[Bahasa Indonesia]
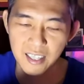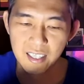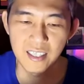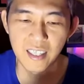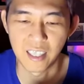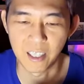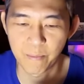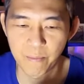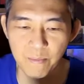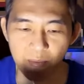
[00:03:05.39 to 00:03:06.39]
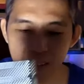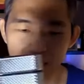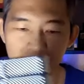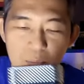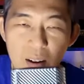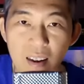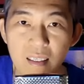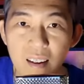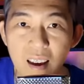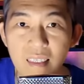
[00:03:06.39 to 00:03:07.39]
jadi gimana
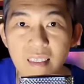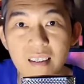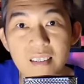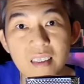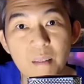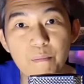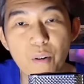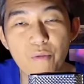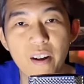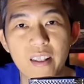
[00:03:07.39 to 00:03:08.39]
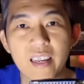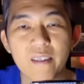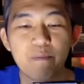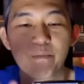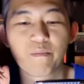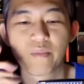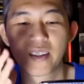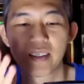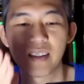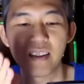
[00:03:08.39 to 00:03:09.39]
dengan send profilnya
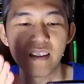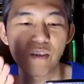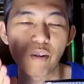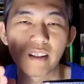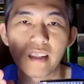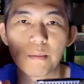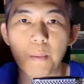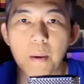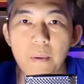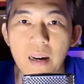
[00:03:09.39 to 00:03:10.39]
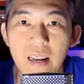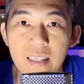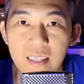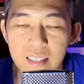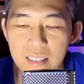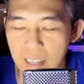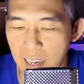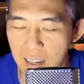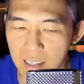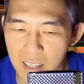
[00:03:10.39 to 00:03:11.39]
jadi ini gue udah tes beberapa kali guys
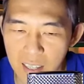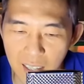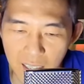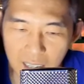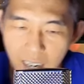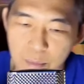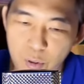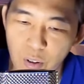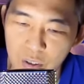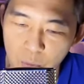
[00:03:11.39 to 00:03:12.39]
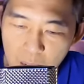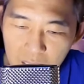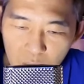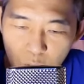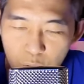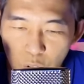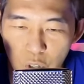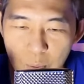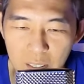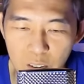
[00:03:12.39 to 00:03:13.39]
ya karena hype gue coba terus gue
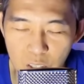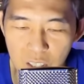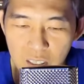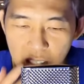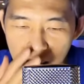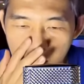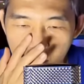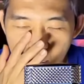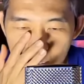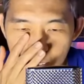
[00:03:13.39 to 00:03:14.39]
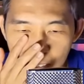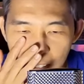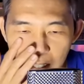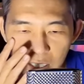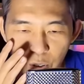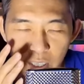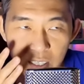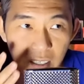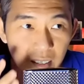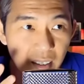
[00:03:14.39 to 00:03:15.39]
coba terus dan ini udah
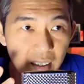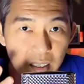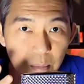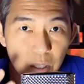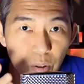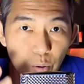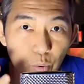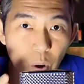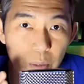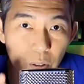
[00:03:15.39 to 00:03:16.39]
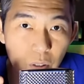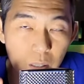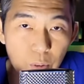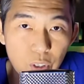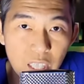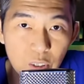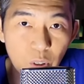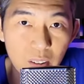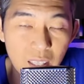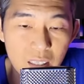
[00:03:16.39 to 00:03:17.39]
sekitar seminggu dua minggu kemudian gue
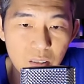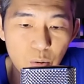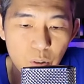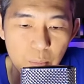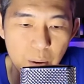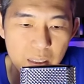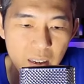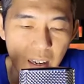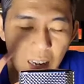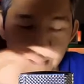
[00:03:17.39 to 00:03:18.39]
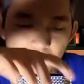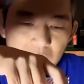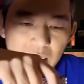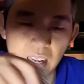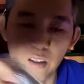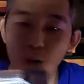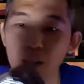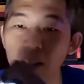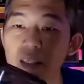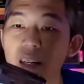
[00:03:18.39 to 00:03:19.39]
tes udah banyak banyak sekali gue
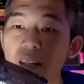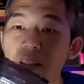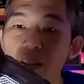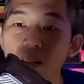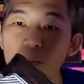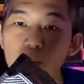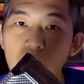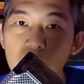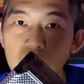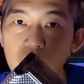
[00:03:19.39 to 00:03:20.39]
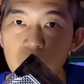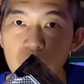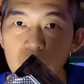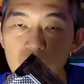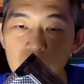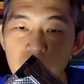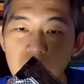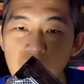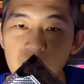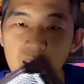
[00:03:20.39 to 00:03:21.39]
tes ya bisa lihat